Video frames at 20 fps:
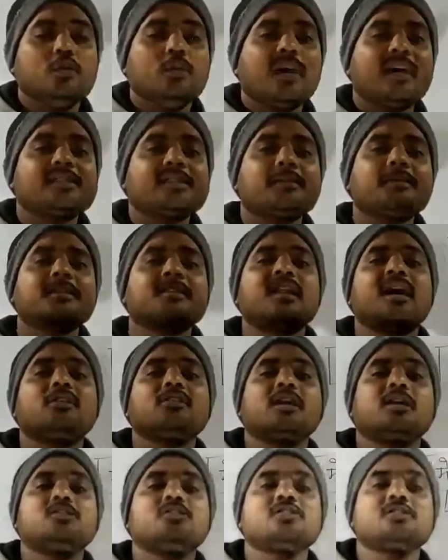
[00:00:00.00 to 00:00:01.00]
युवा शब्द कितना
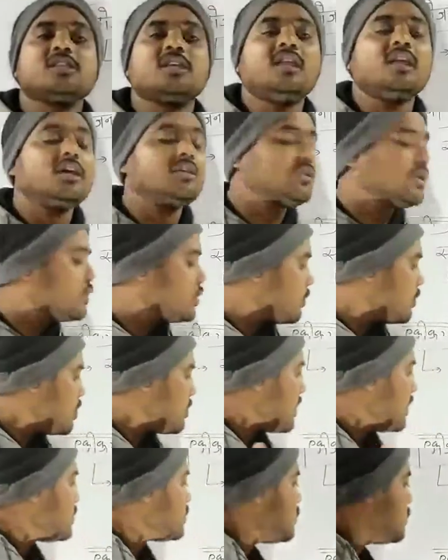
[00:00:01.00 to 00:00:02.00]
होता है जोशीले होता है तुम
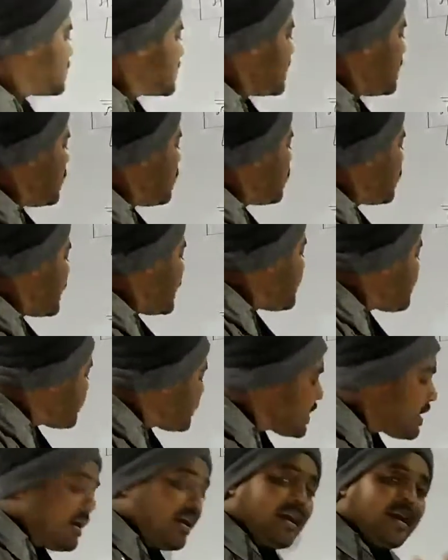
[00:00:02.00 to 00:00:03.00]
लोग बहुत जोशीले हो
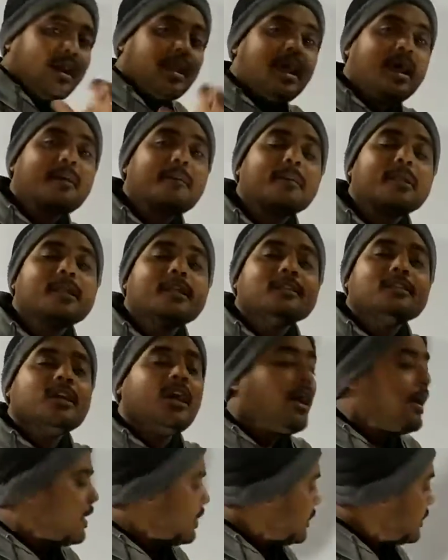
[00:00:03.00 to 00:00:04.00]
है ना तो